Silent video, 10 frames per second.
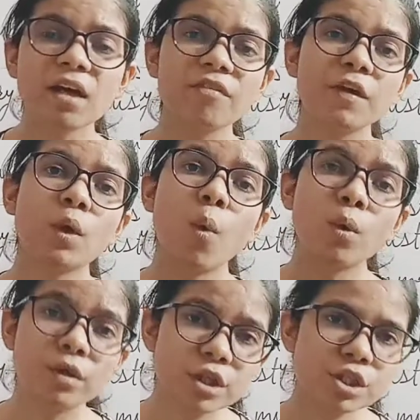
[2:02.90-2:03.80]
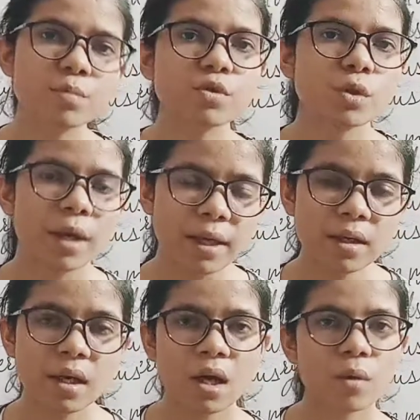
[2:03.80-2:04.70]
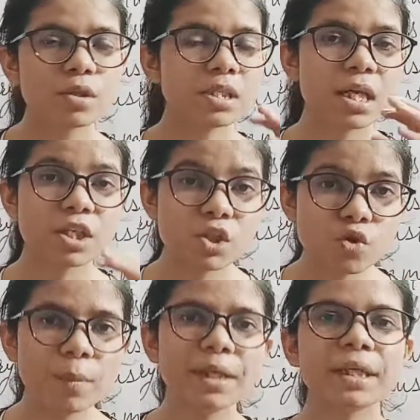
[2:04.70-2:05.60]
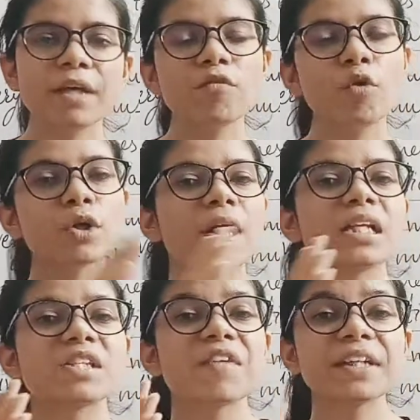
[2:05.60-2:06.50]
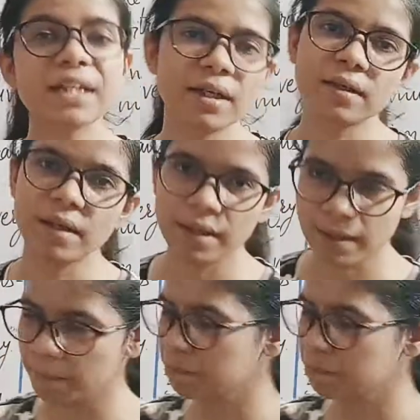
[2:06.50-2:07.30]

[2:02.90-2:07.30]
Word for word: या फिर ओनरशिप जो है उस इंस्ट्रूमेंट की वो ट्रांसफ़र कर रहे हैं